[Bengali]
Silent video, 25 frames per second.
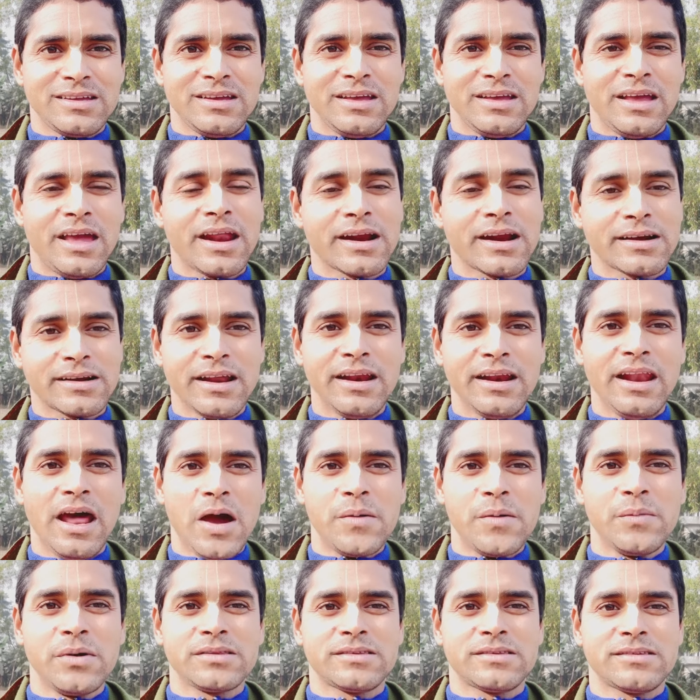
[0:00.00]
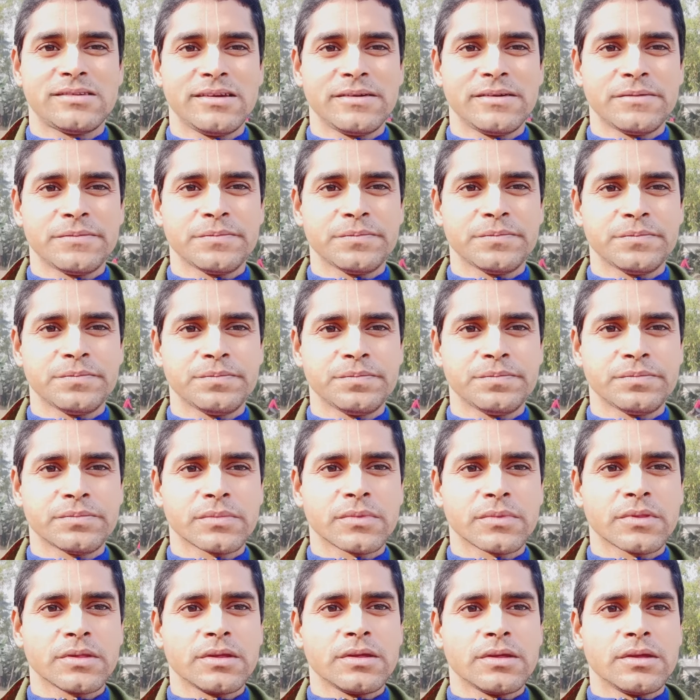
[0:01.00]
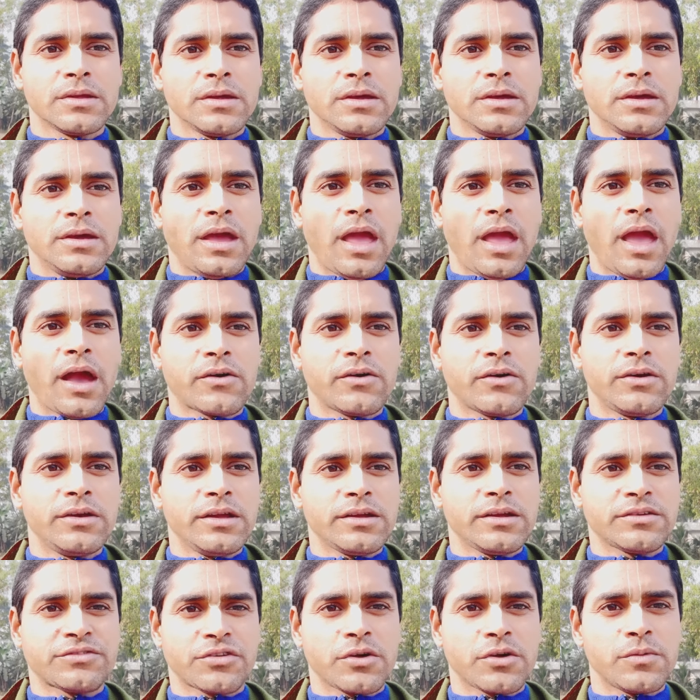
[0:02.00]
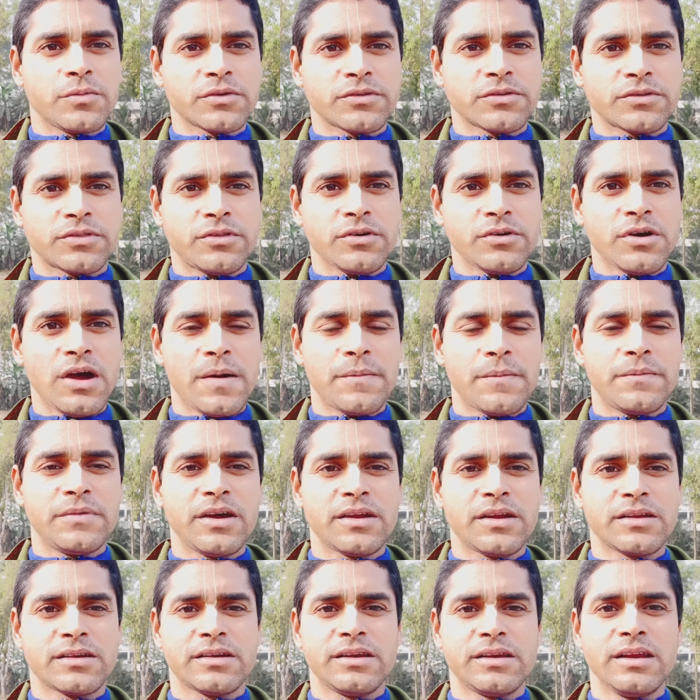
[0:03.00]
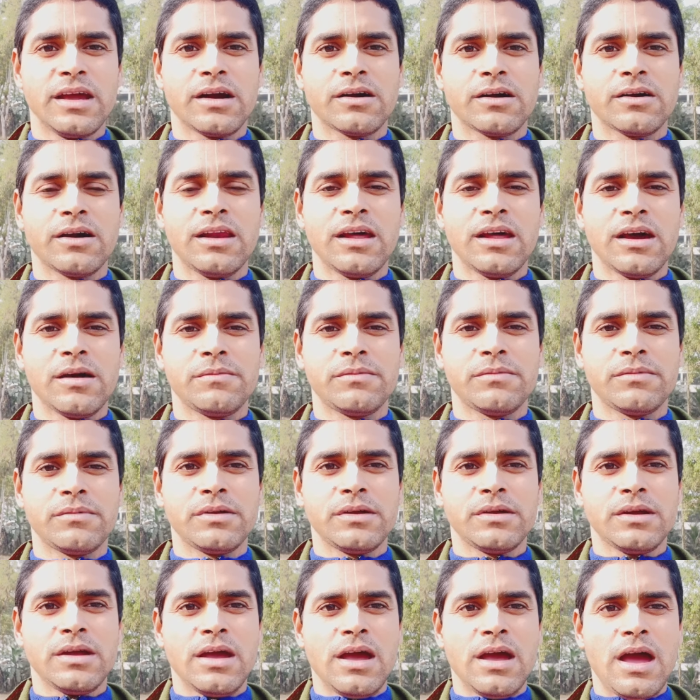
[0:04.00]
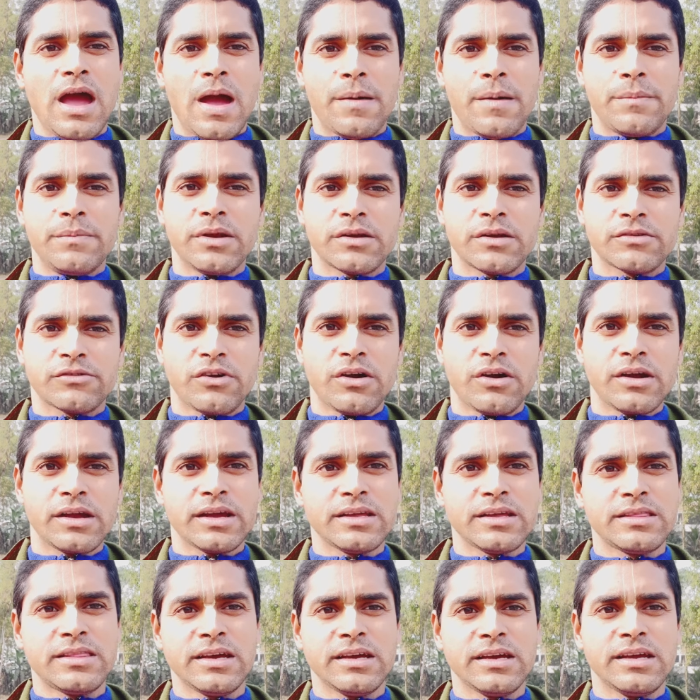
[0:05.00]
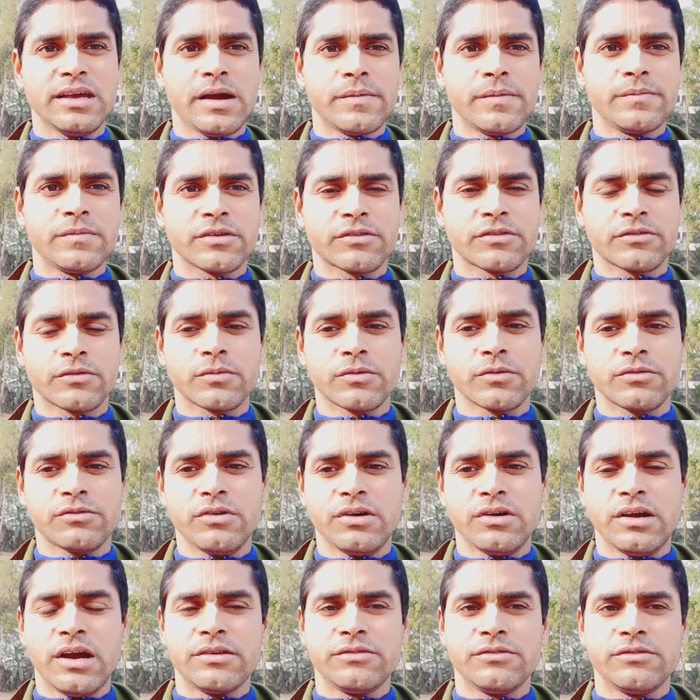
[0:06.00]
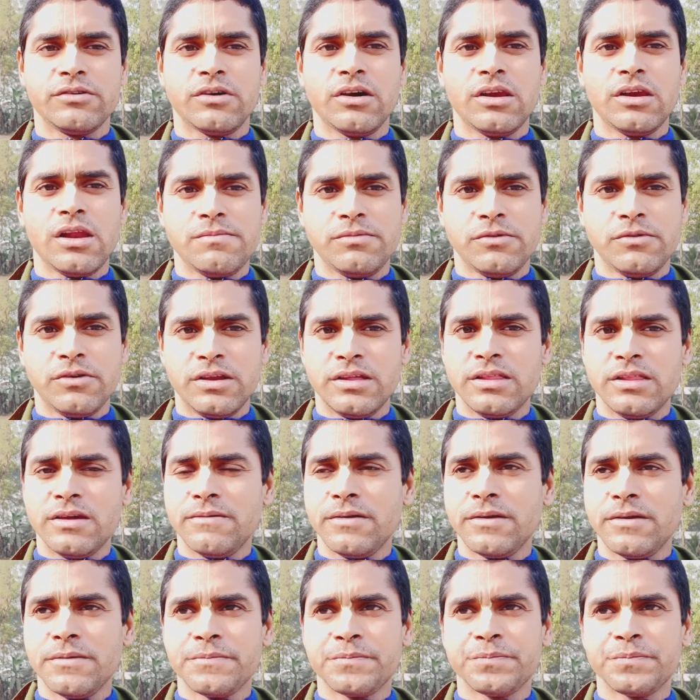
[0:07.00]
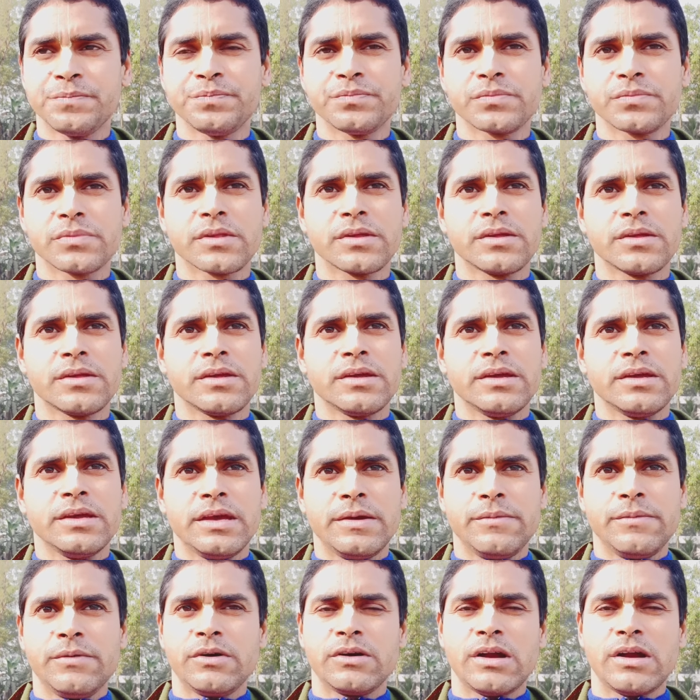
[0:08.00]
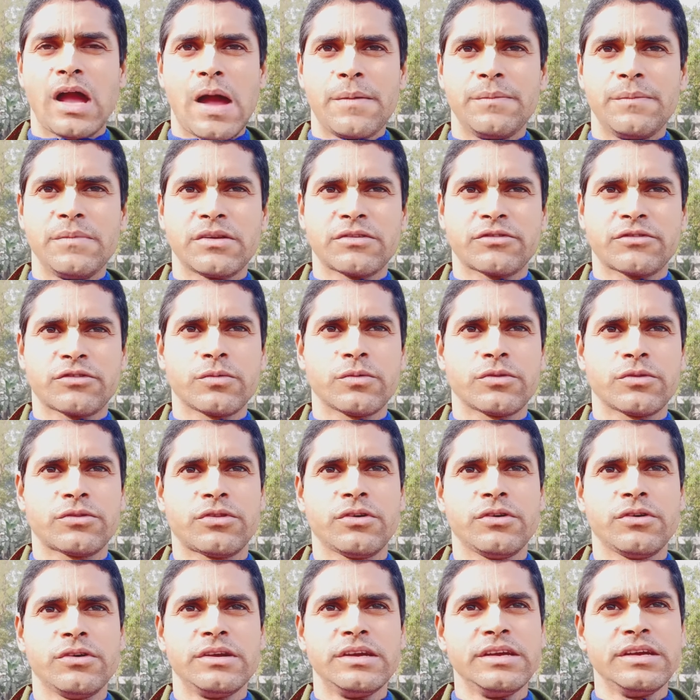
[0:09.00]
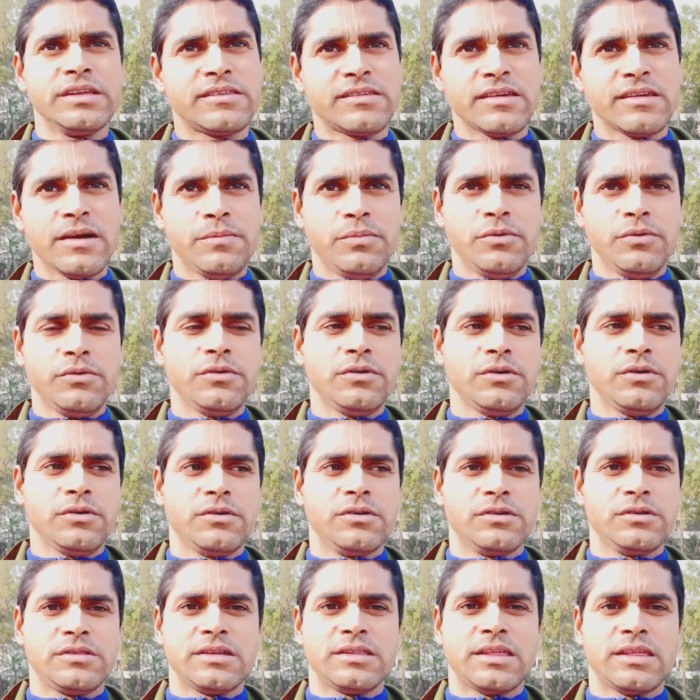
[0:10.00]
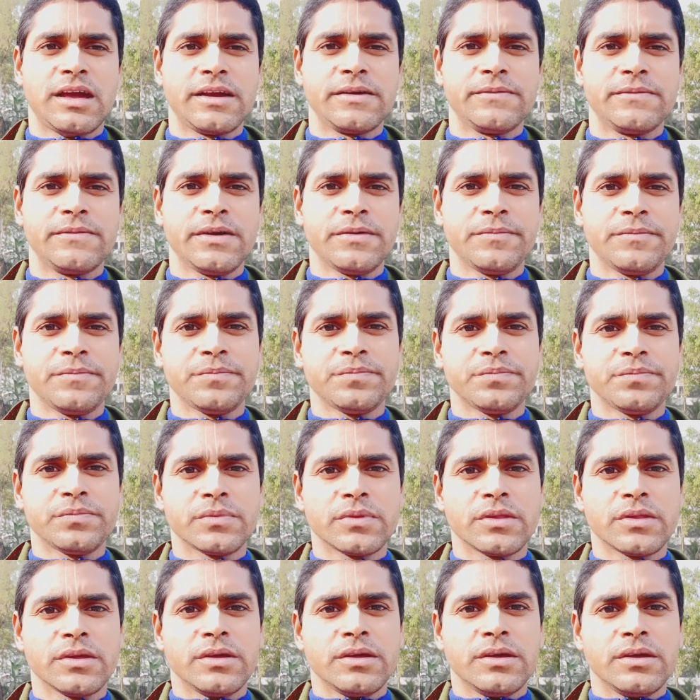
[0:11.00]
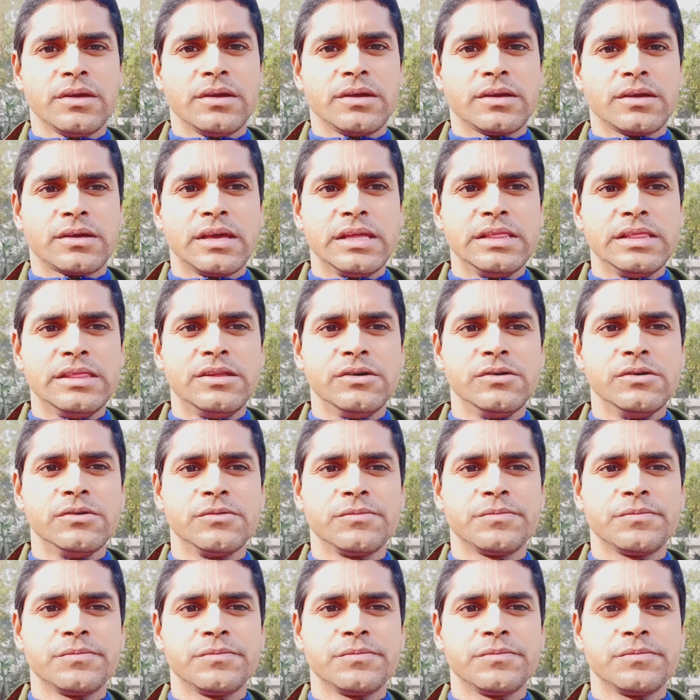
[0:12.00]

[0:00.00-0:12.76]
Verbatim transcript: এর একটা নাম আছে এখন এর সমস্ত আপনার ক্রিয়াকলাপ আপনার সঙ্গে থেকে আপনার সমস্ত কার্যকলাপ করে দেবে এবং আপনার সমস্ত ইচ্ছা পূর্ণ করতে থাকবে কিন্তু